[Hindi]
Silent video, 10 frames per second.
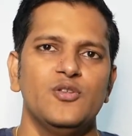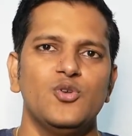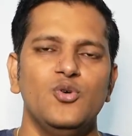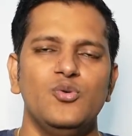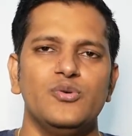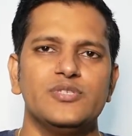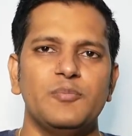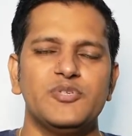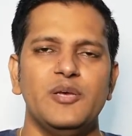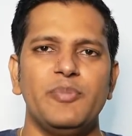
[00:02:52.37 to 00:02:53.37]
तो
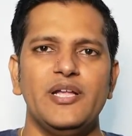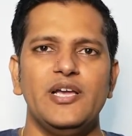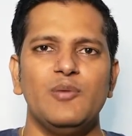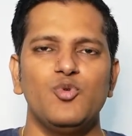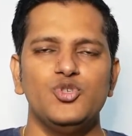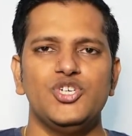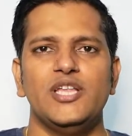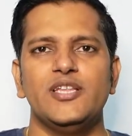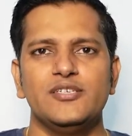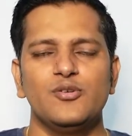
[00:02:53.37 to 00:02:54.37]
सबसे पहले आपको
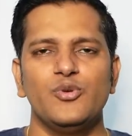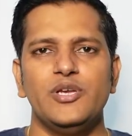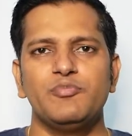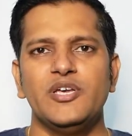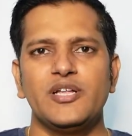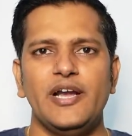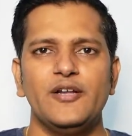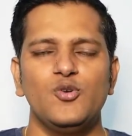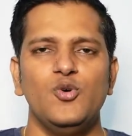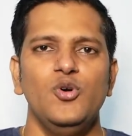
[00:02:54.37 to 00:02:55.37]
जानना ज़रूरी है अपने
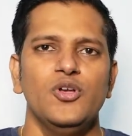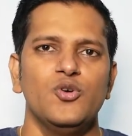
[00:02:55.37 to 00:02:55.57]
क्लाइंट को